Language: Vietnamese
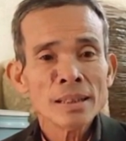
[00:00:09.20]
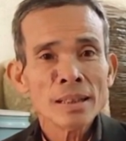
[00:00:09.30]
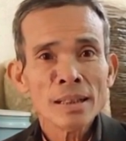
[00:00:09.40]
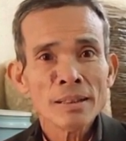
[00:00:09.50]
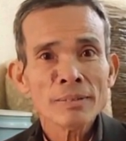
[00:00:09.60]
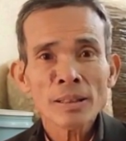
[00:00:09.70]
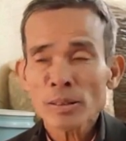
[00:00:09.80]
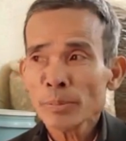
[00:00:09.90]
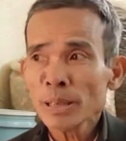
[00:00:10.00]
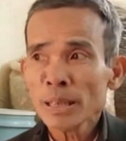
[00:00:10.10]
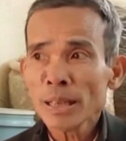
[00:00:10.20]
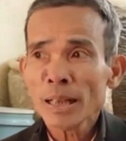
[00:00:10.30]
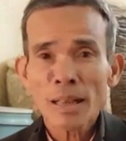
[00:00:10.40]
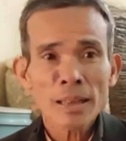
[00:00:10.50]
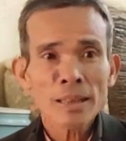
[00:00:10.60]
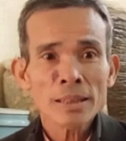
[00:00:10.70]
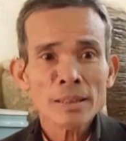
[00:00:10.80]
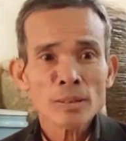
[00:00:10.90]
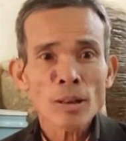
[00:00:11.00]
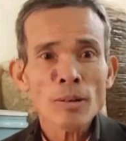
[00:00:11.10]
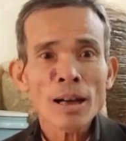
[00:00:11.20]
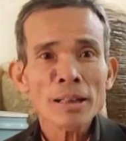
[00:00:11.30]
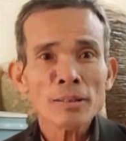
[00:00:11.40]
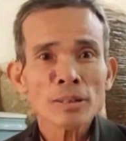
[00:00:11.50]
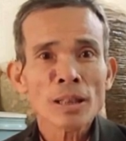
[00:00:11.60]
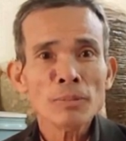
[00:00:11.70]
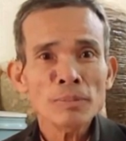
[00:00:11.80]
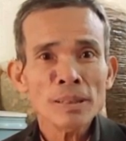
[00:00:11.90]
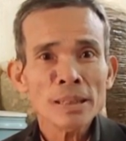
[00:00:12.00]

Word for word: À, vậy tôi bị uh, thoái hóa hết cuộc sống.